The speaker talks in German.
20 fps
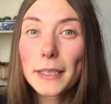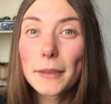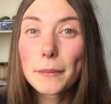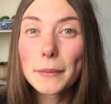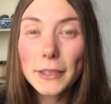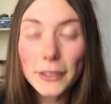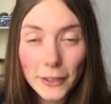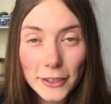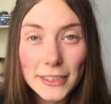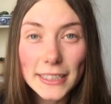
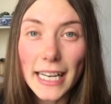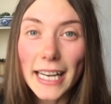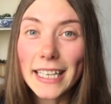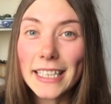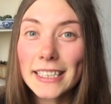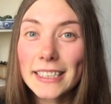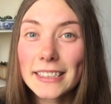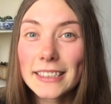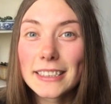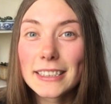mit euch
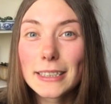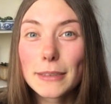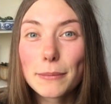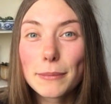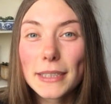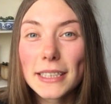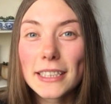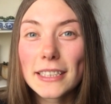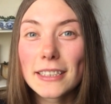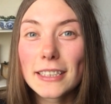teilen, die
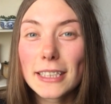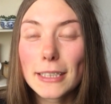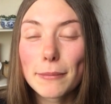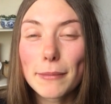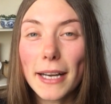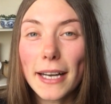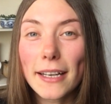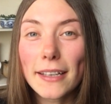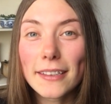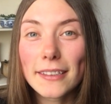mir
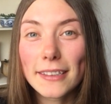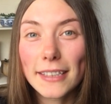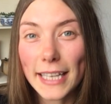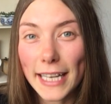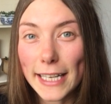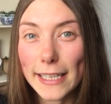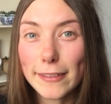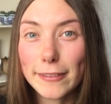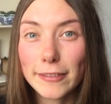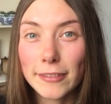immer
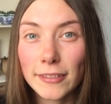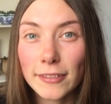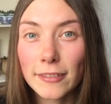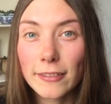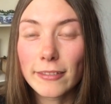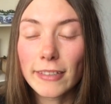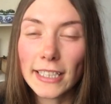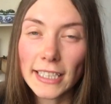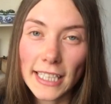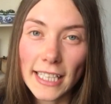
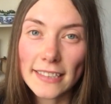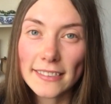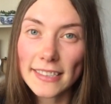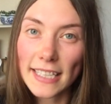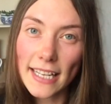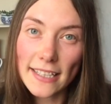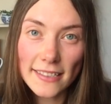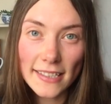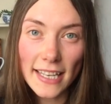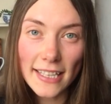helfen, wenn die ersten
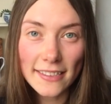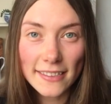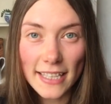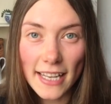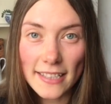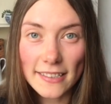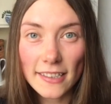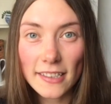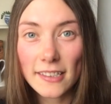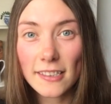Anzeichen
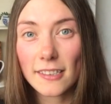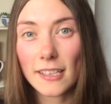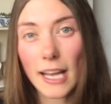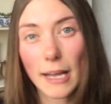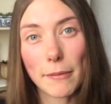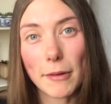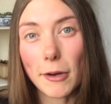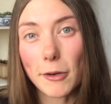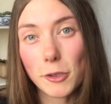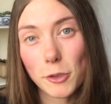da sind,
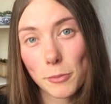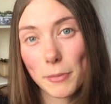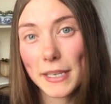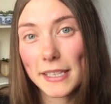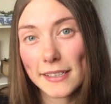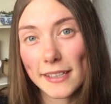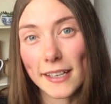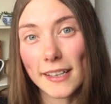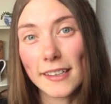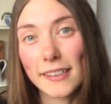aber auch
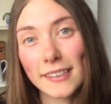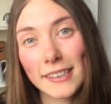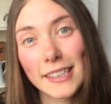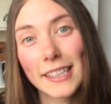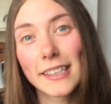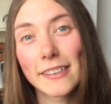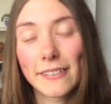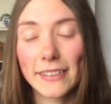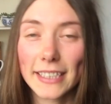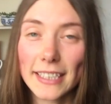später,
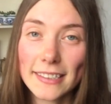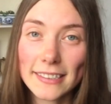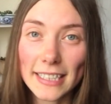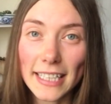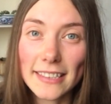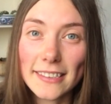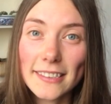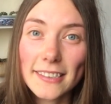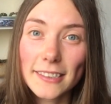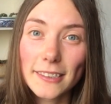wenn das
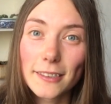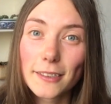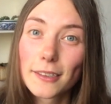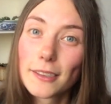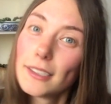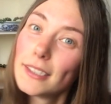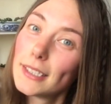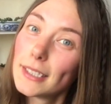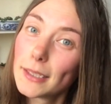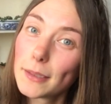Ganze
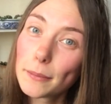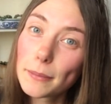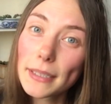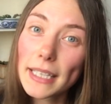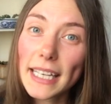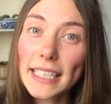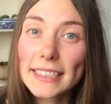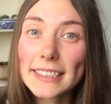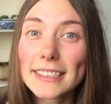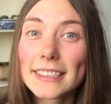
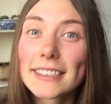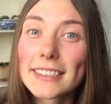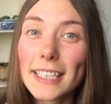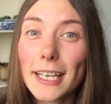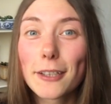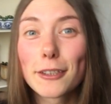bereits